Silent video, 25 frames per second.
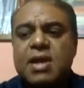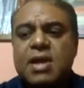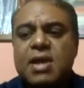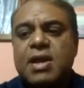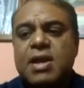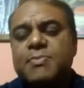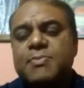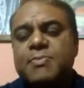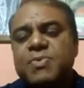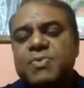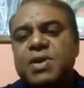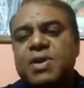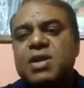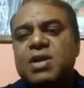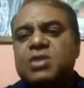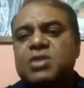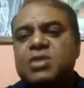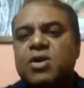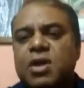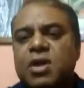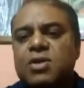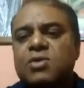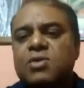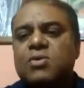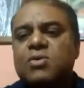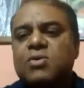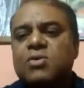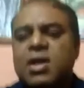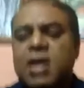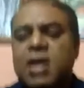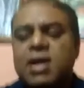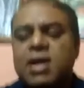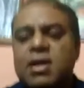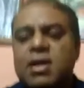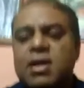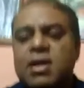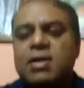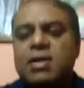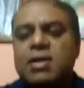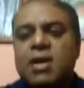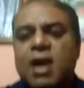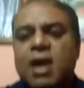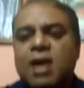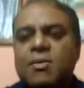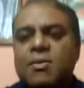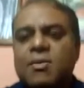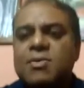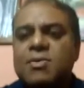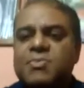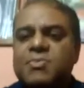এপ্রিলে জয়েন করে
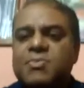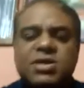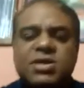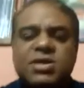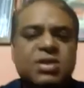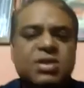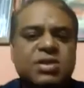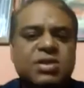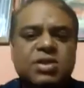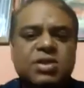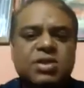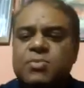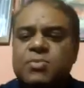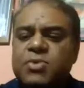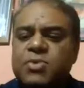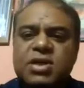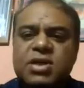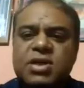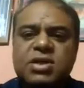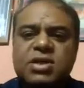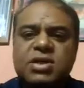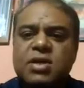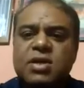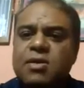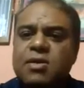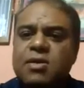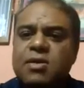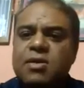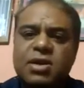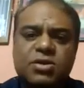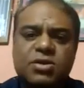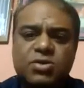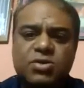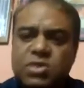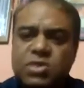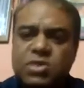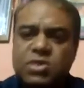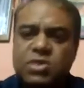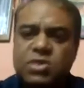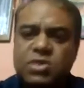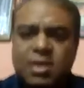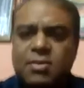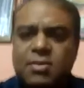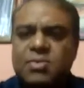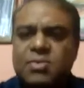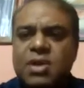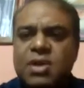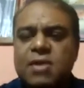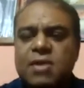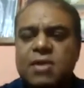আমি বিজনেসটা সম্পর্কে সেভাবে কিছুই জানতাম
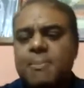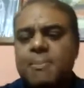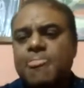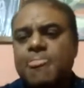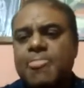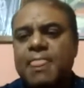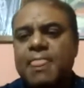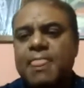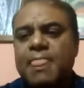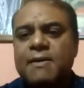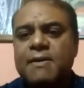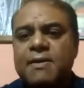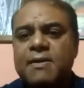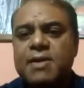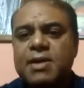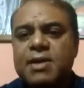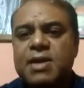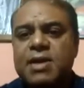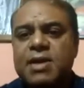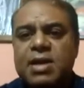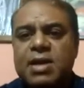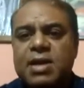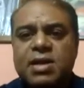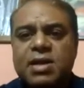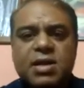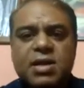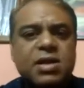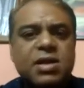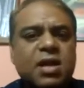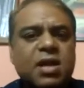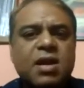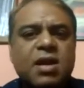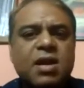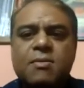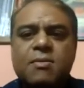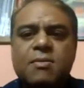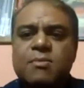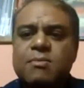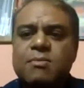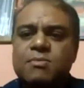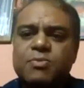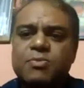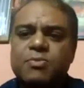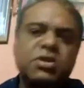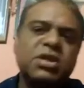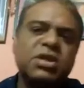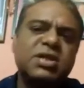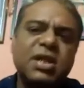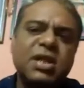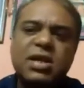না নিজে
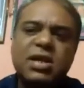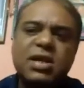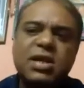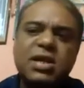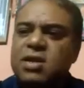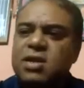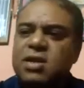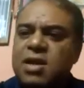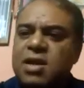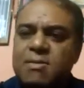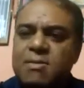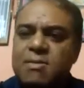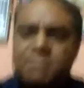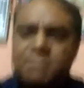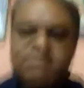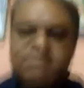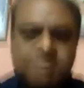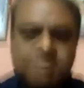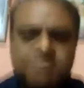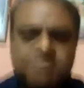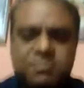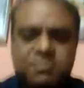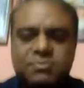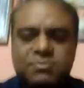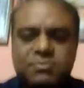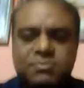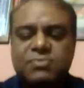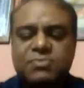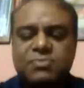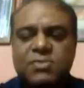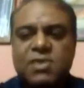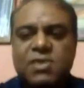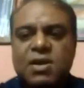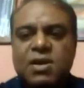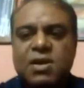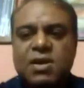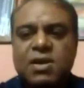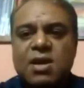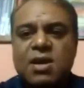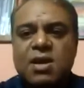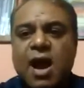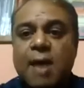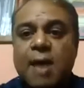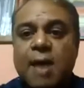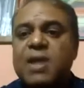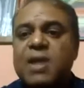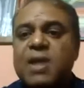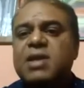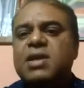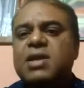বুদ্ধি চালিয়ে দিলাম
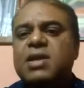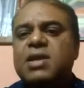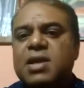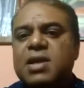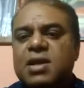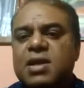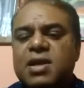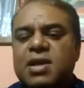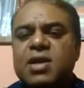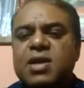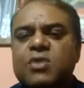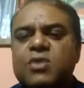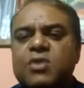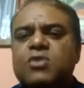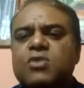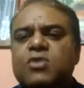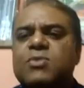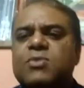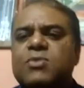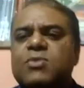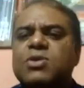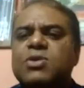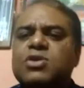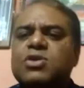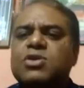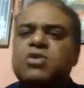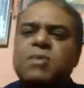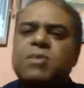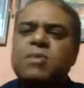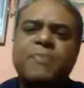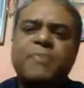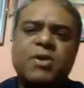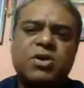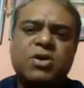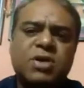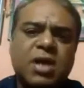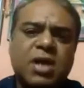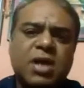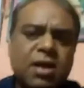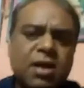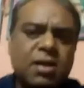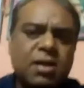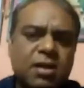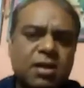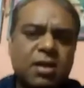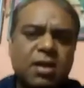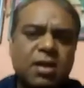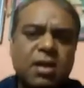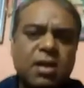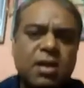আপলাইনকে ইউটিউবে তো সব পাওয়া যায়
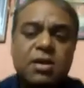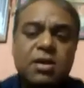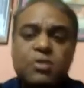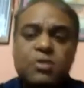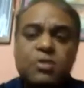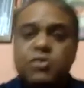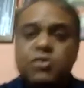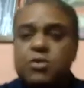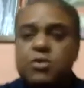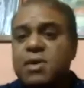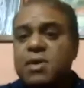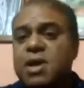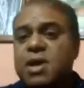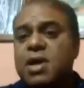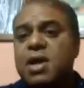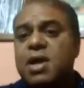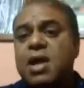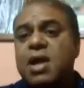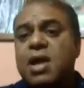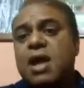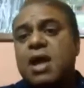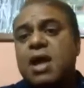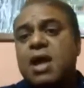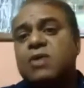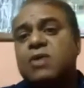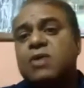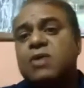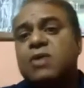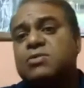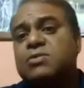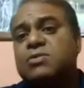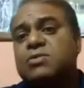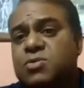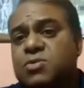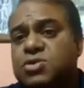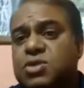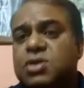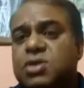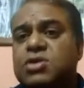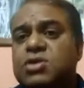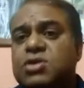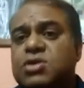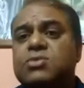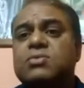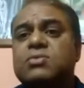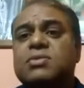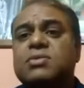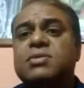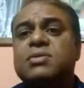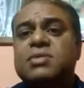ইউটিউবে এখন সমস্ত
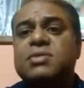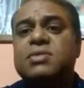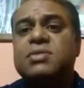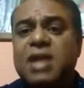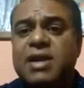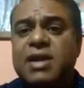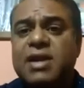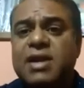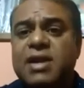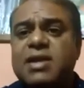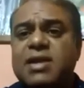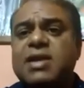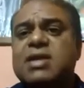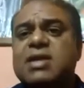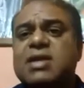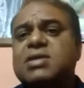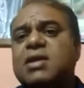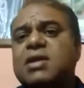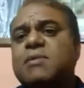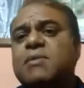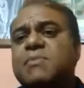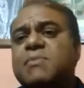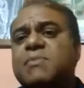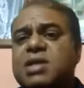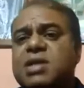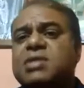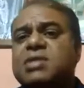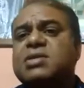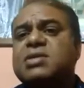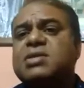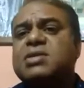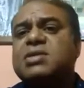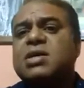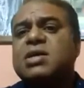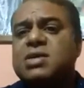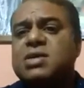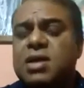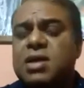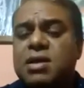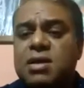কিছু ট্রেনিং আছে মিটিংস আছে